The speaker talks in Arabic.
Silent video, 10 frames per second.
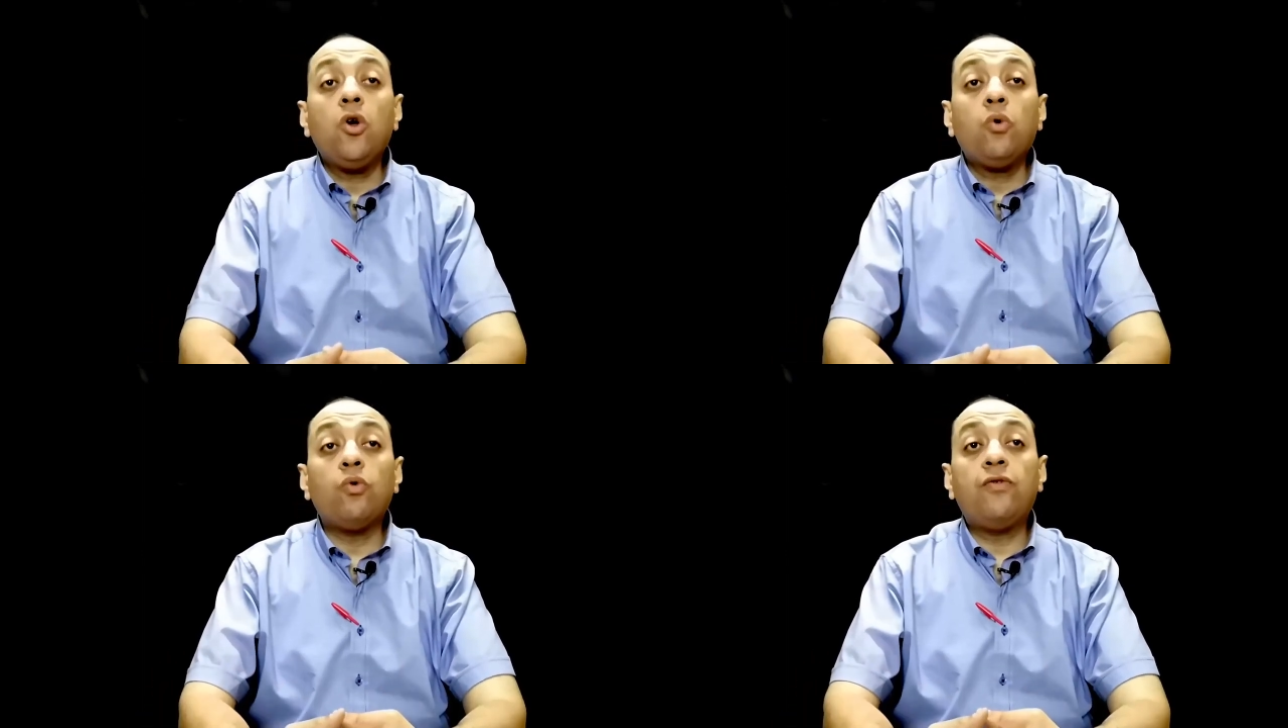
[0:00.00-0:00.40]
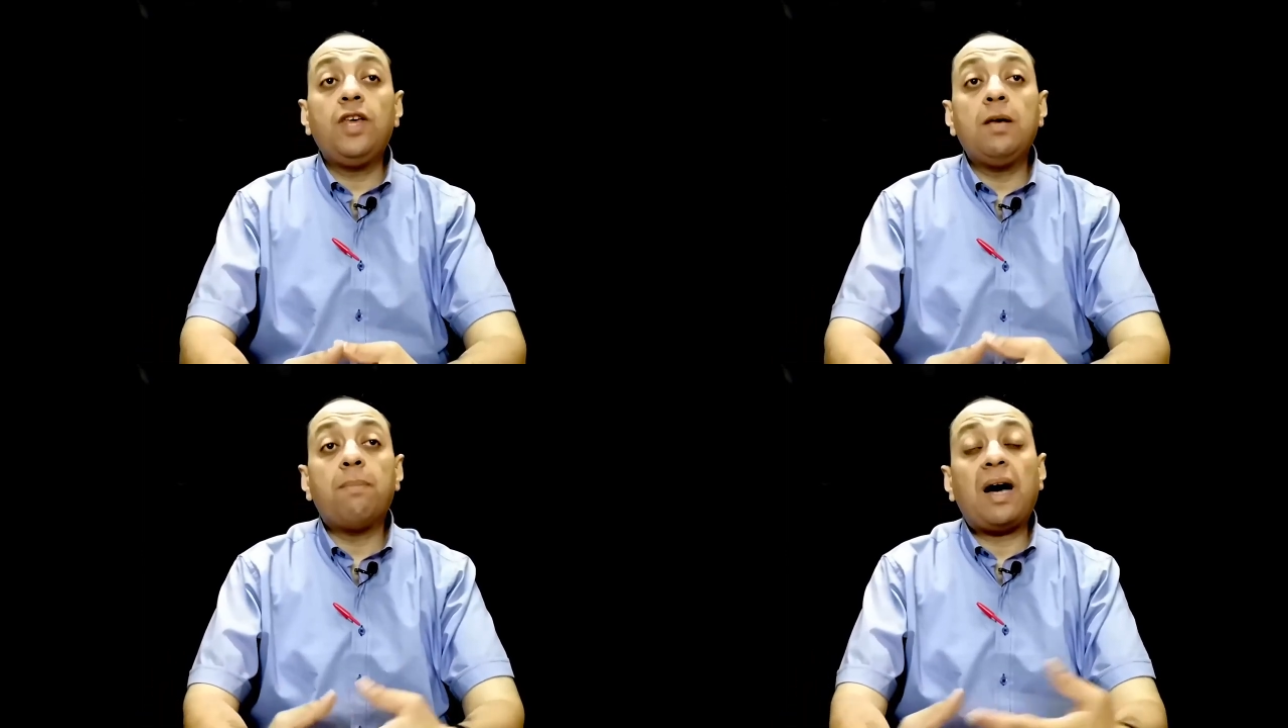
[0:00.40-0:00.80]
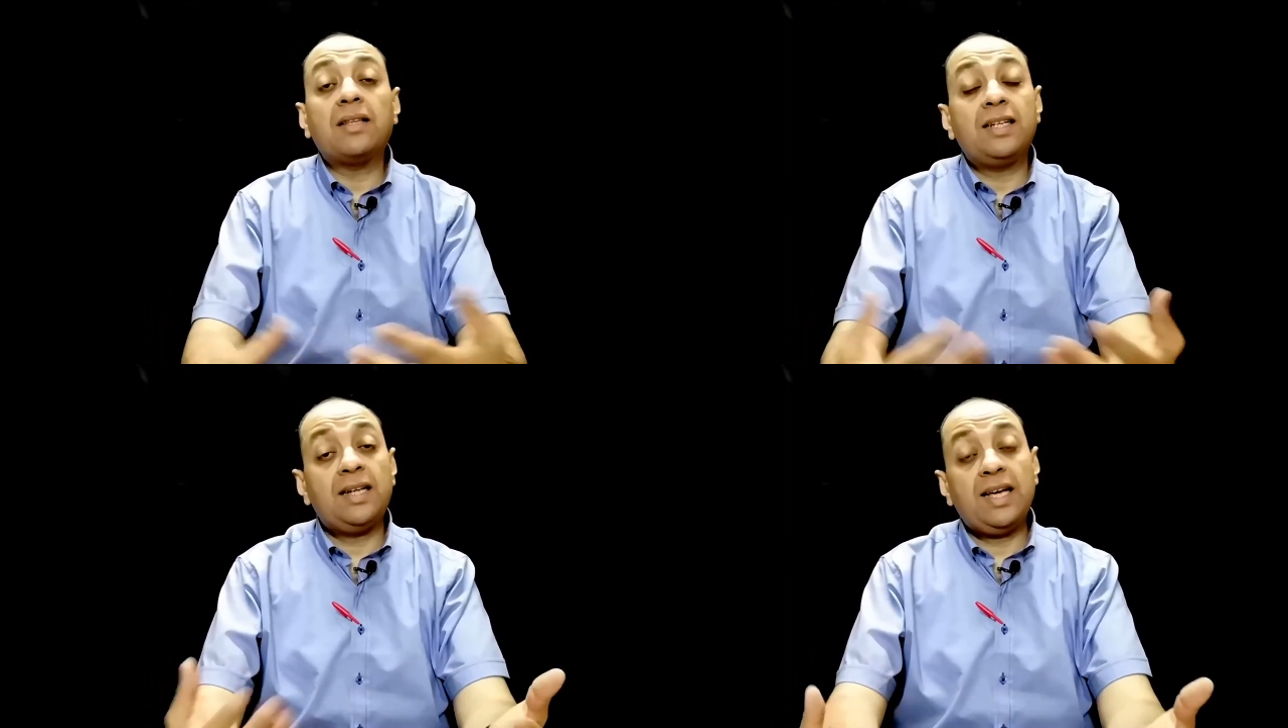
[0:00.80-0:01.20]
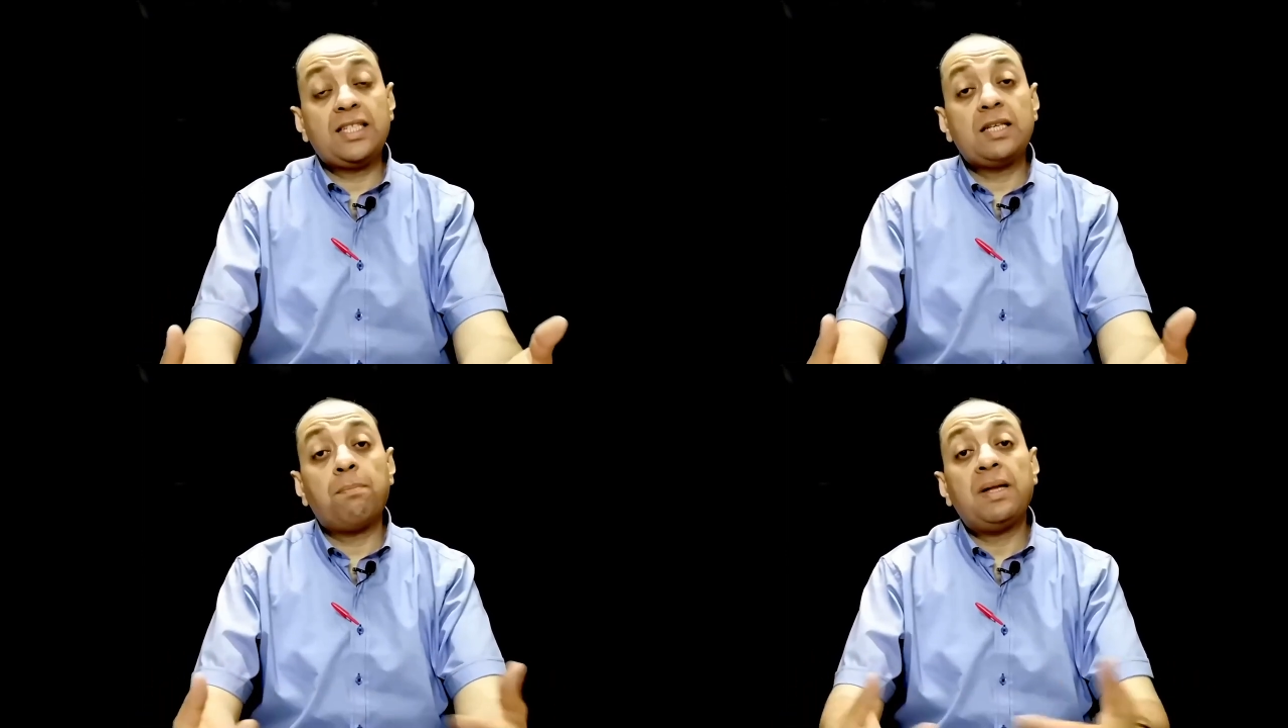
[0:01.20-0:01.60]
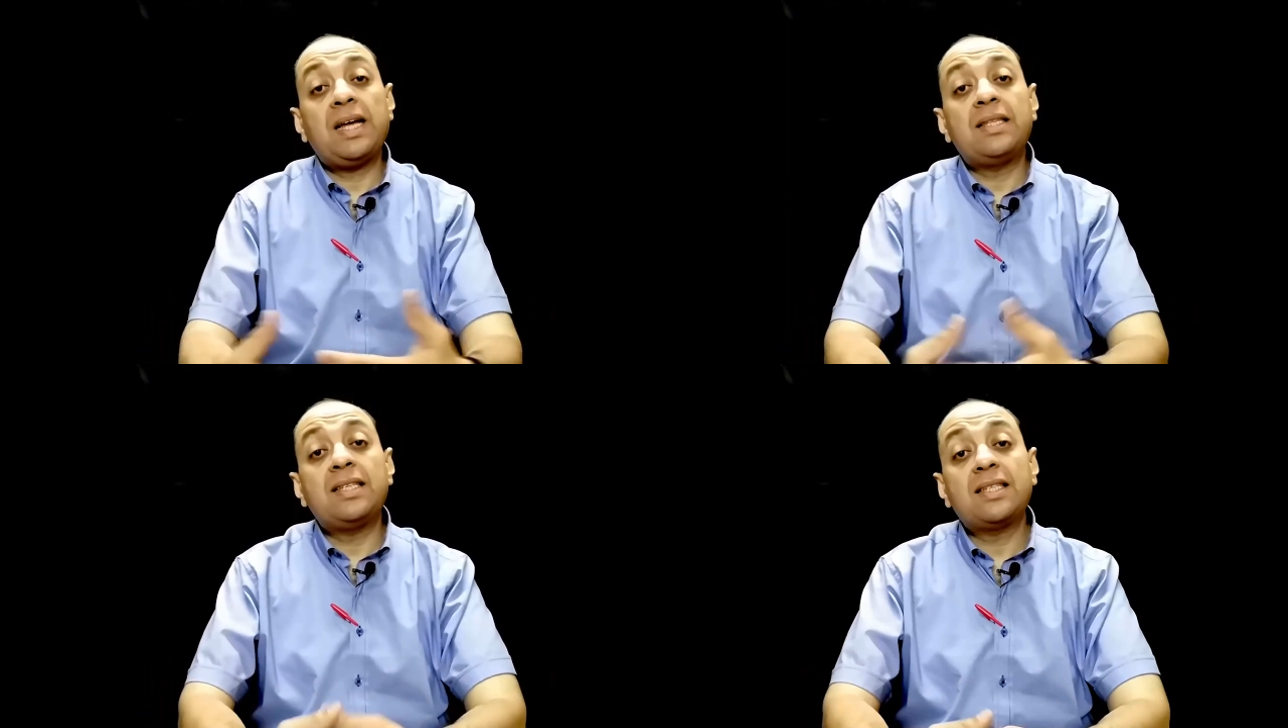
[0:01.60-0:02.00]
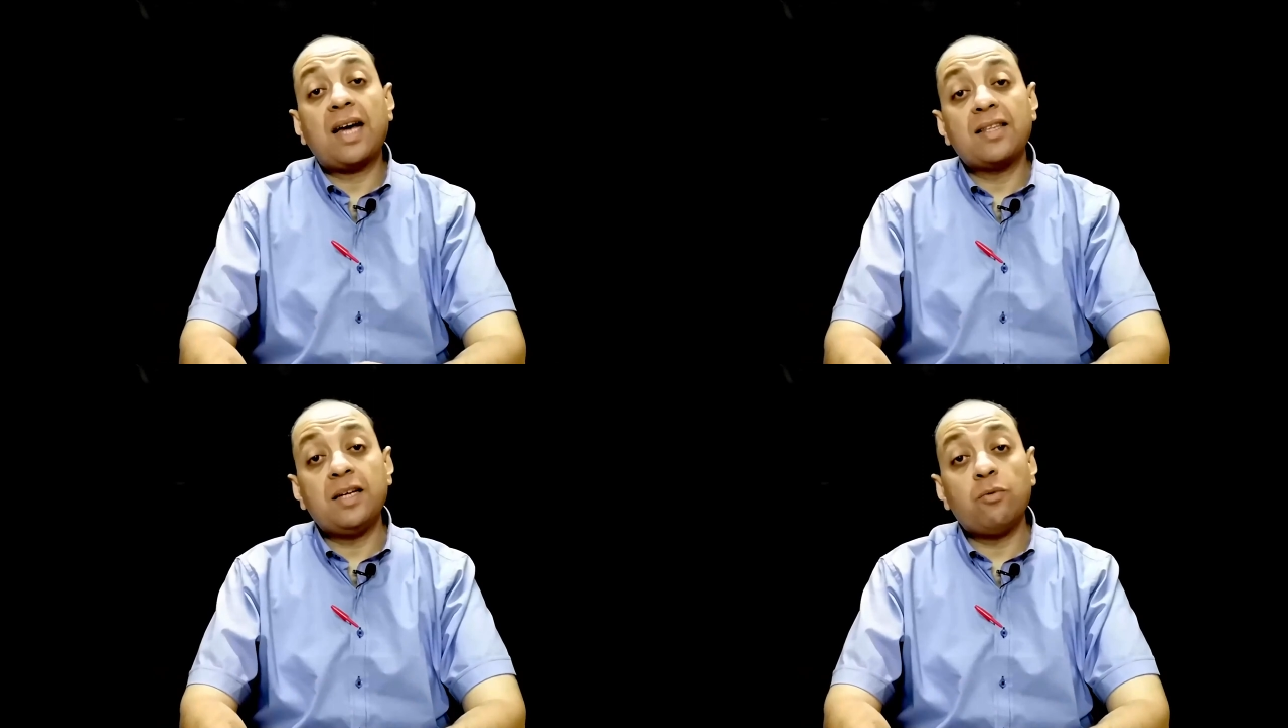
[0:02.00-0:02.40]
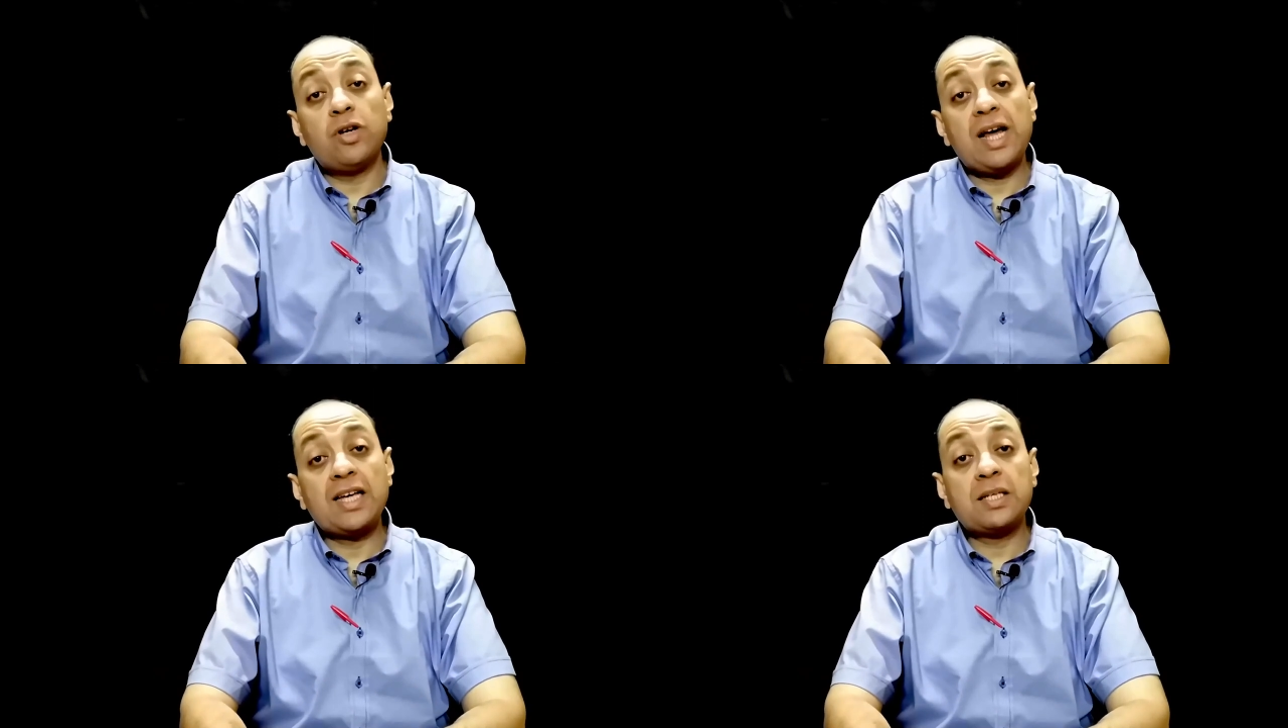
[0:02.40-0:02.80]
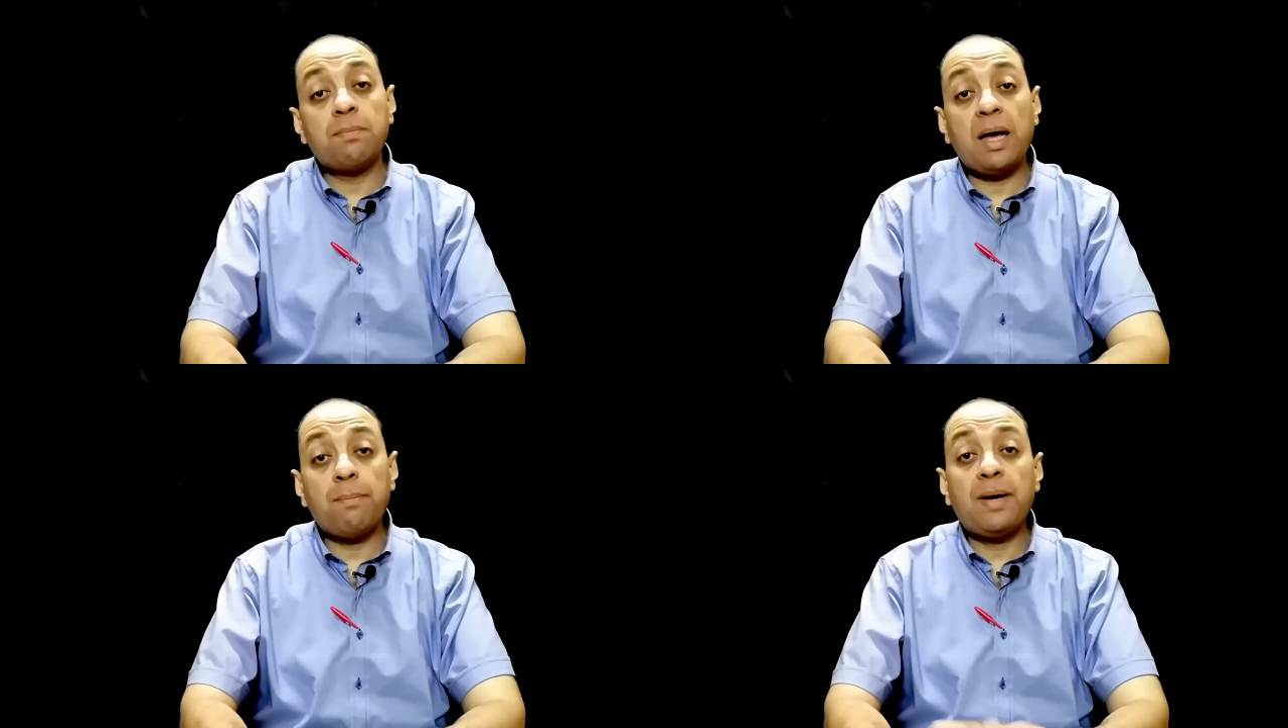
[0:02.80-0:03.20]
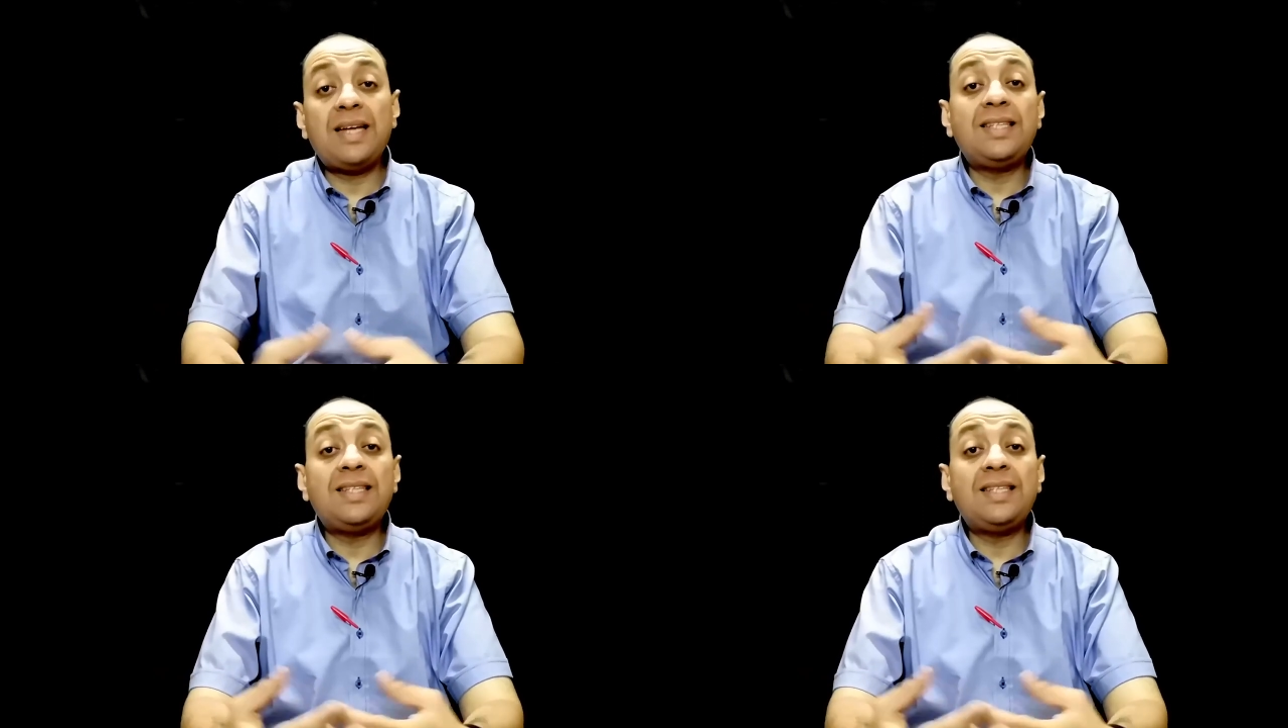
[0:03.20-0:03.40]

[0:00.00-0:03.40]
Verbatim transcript: وفي بعض الناس بدات تستخدمه لاسباب